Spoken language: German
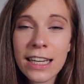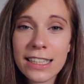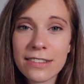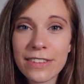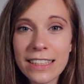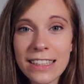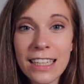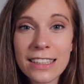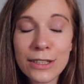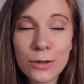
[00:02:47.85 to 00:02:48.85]
Deswegen
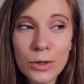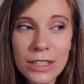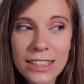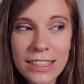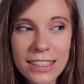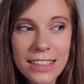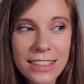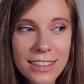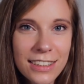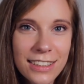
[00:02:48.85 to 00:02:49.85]
dachte ich, nutze ich
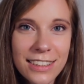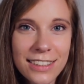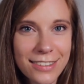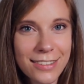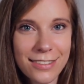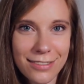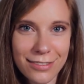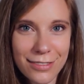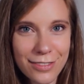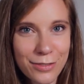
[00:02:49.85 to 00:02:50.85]

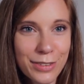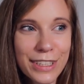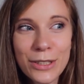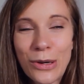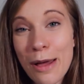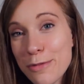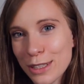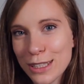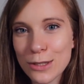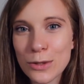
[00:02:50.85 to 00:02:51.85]
dieses Video
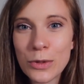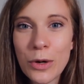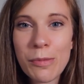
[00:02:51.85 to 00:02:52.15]
einfach dazu,